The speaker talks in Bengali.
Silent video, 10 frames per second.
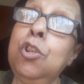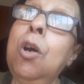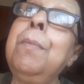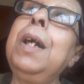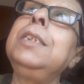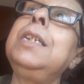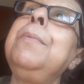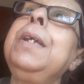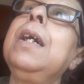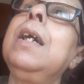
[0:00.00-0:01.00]

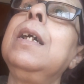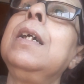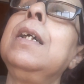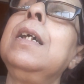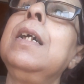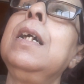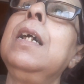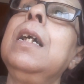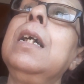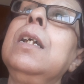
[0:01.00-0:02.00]
সমাজসেবিকা
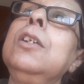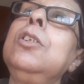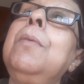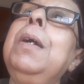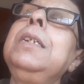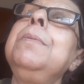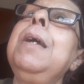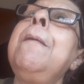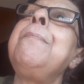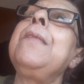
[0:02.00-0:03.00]

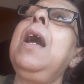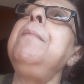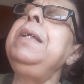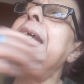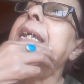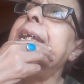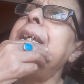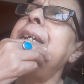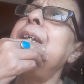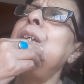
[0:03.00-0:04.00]
সমাজসেবিকা আমি দেখি
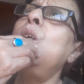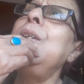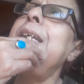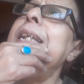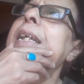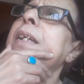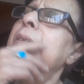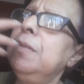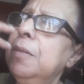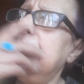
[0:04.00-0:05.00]
নন্দিনী
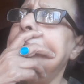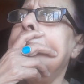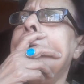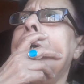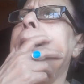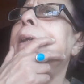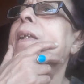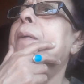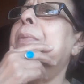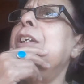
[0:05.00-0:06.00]

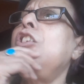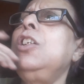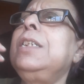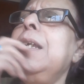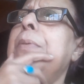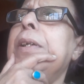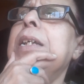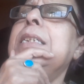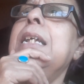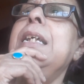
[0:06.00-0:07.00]
তারপরে সঞ্চারী
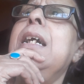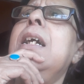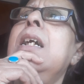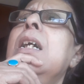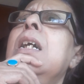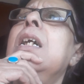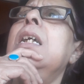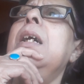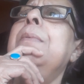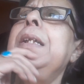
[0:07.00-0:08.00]
ভট্টাচারিয়া
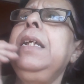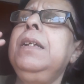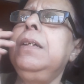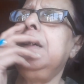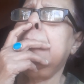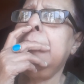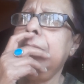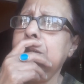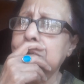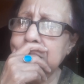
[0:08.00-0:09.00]
আমাদের
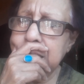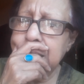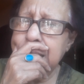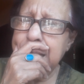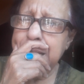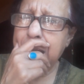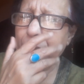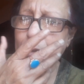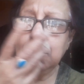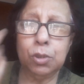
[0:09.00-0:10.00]
নন্দিনী আর
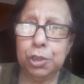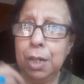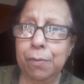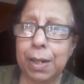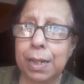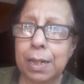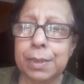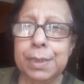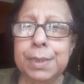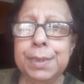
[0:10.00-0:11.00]
একজন সোশ্যাল ওয়ার্কার
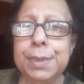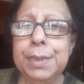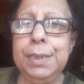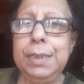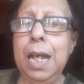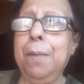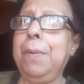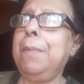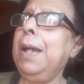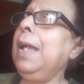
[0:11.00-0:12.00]
যা
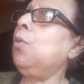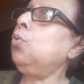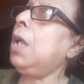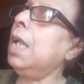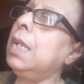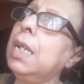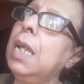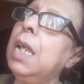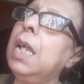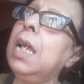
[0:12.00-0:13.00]
বাবা এ কোথা
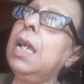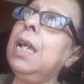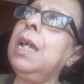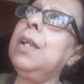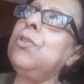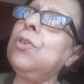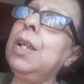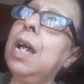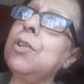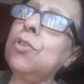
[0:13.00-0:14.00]
থেকে
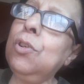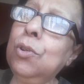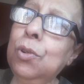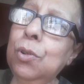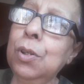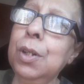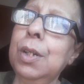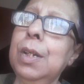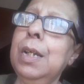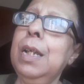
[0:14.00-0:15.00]
চলে আসলো
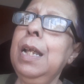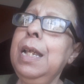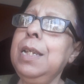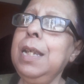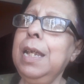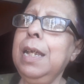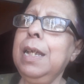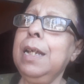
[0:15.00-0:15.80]
এসে